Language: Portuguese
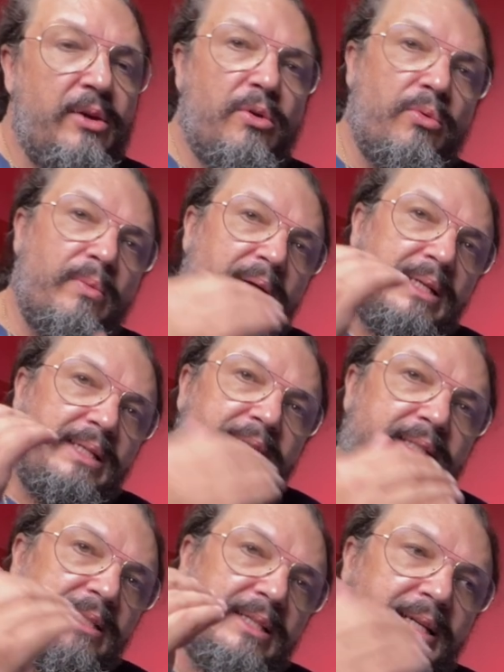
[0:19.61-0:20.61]
uma linha
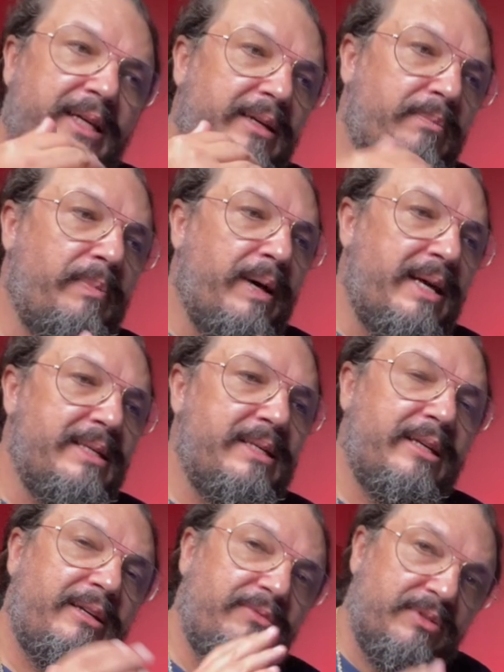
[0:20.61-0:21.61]
de trem que
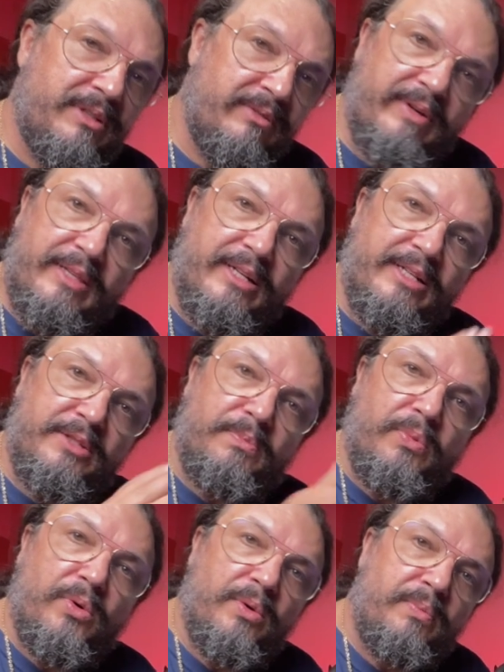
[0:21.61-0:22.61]
passa que você vai
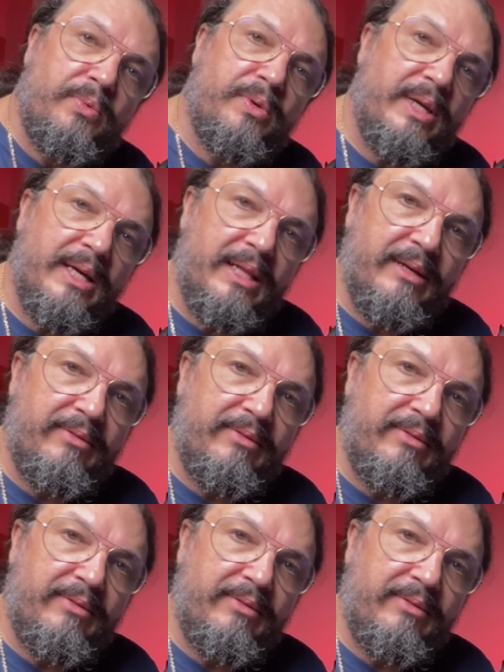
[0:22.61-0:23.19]
transpor por ela,